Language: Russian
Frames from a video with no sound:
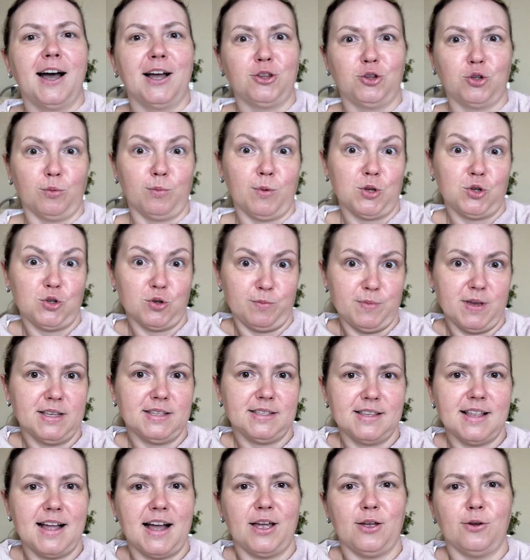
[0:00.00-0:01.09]
о том, о чем я
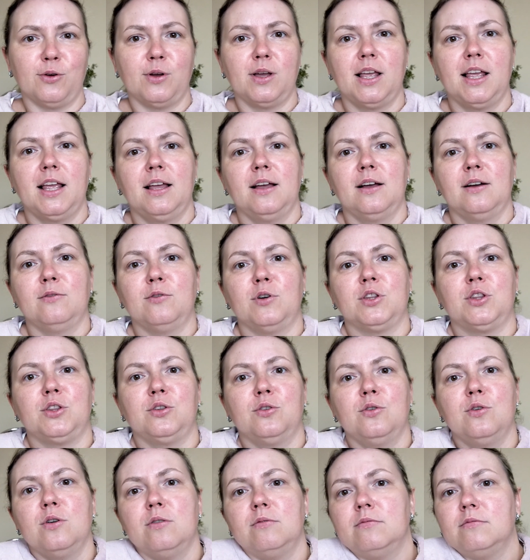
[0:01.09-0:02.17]
знаю – вот.
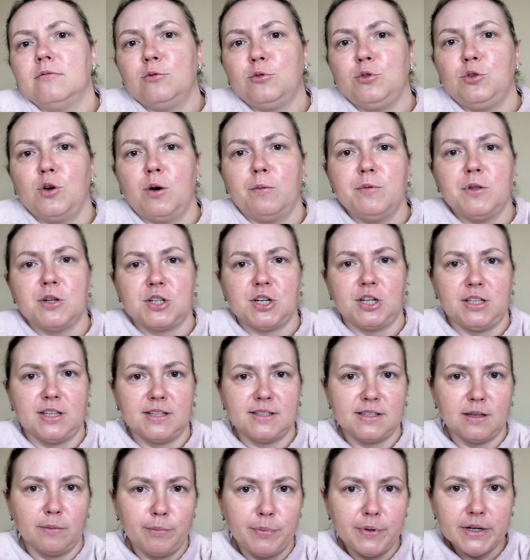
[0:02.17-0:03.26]
Но удобно что-то
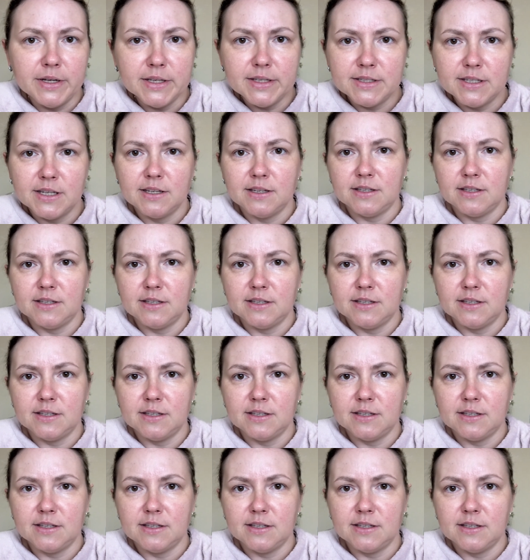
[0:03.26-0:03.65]
забыть